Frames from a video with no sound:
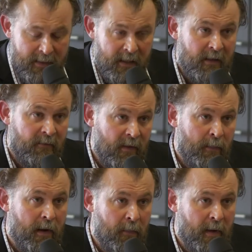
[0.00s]
ça a été fait
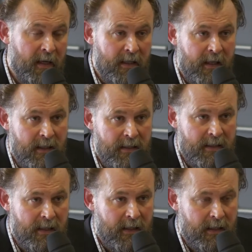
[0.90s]
par, par
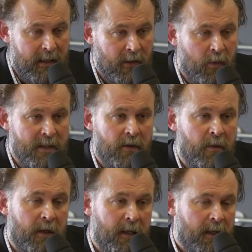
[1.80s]
l'INERIS il, y a trois
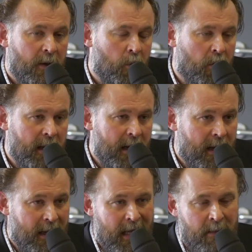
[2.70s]
ans. On est
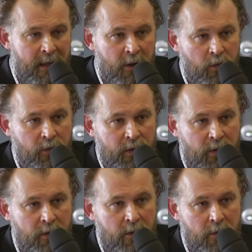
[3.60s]
à 1 million de
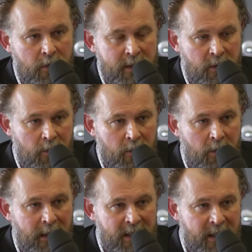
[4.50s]
tonnes de
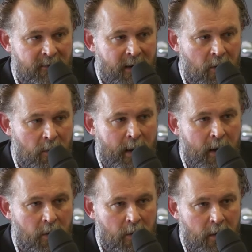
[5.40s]
CO2 équivalent
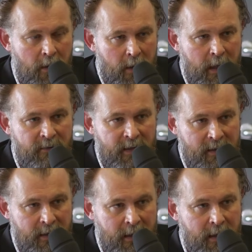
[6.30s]
par an
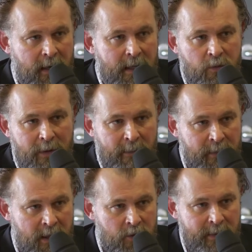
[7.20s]
évité grâce au
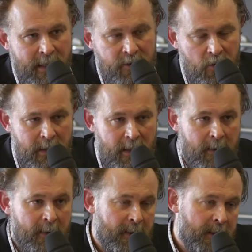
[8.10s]
captage du gaz de mine.
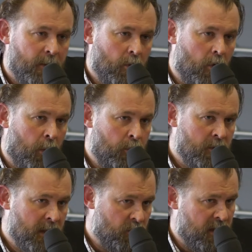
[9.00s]
Donc en
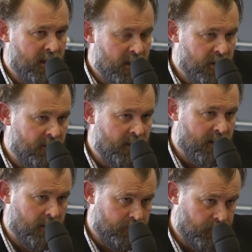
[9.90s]
plus d'être une énergie
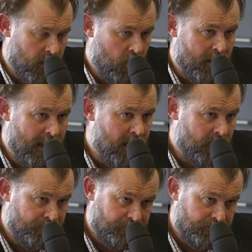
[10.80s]
verte locale,